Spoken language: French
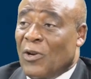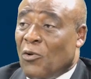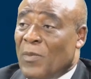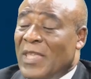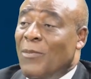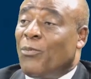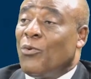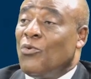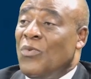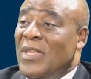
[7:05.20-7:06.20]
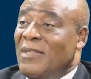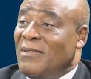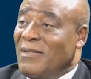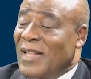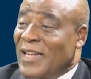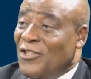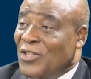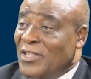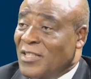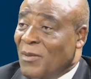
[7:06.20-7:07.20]
économiques qui produisent la
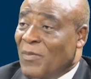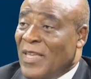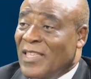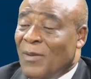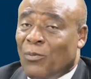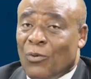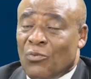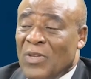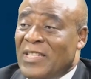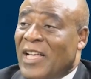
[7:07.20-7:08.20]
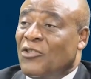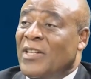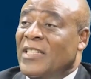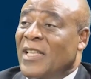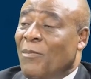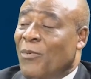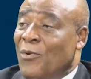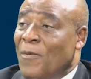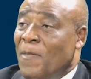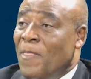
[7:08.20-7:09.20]
richesse de ce pays, qui produisent l'argent des
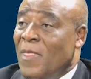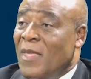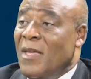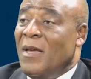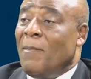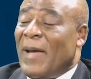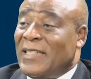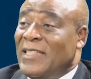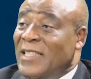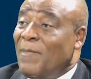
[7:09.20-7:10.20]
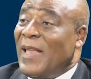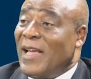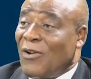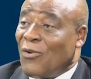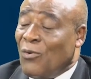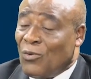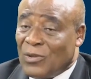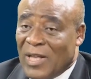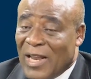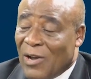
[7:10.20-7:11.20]
impôts, participent hein.
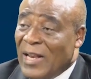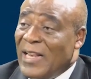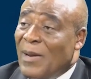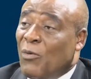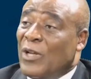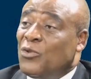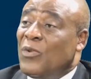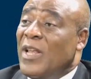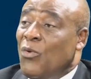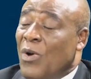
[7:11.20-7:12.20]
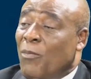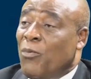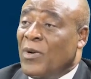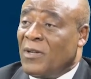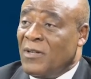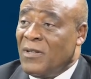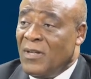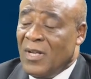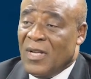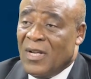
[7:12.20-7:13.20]
à l'élaboration des lois pour que
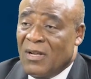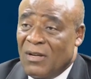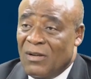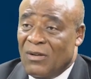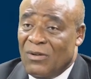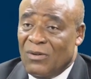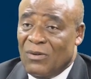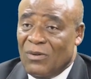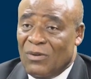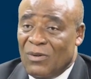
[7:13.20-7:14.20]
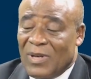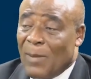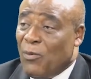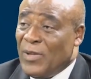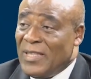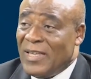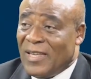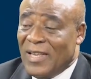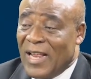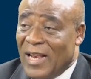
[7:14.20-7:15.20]
euh, la politique
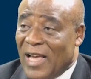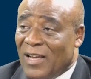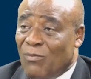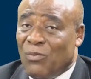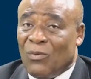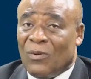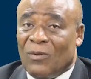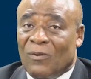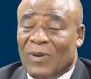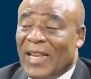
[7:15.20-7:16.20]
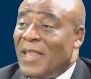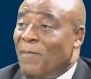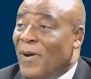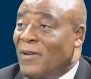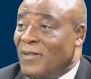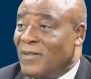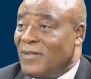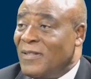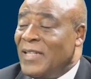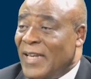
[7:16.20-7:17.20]
qui est là que pour la
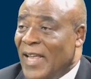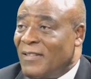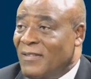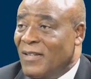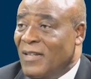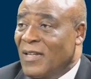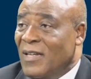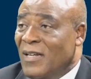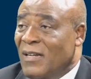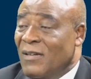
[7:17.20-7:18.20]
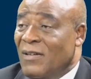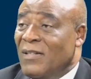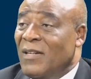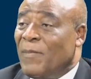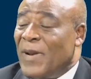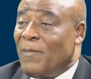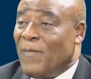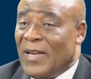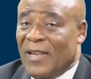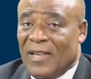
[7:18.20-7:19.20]
dépense directe euh, ne prenne
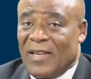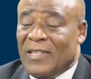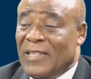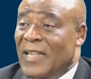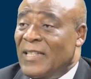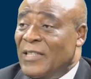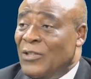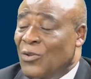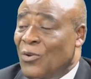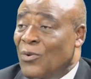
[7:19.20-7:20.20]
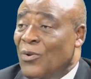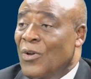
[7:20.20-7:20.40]
pas des, décisions